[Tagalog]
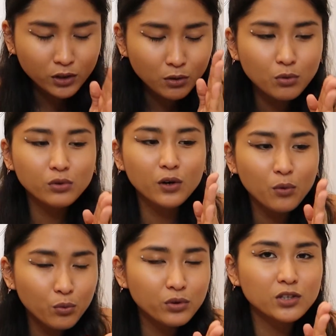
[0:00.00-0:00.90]

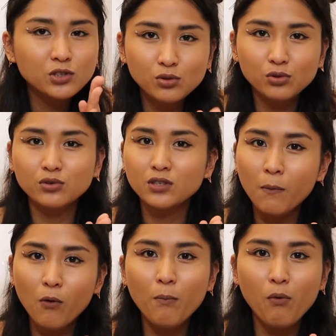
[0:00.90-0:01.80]
Unang-unang-unang shoot ko
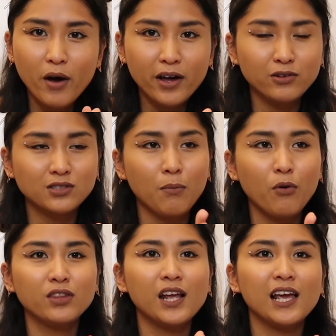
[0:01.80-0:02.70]
sa buong buhay ko sa
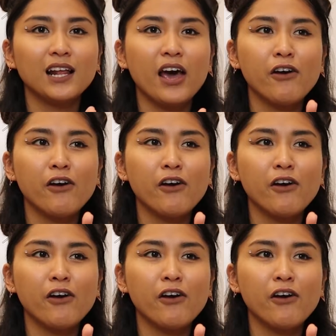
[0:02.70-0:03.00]
modeling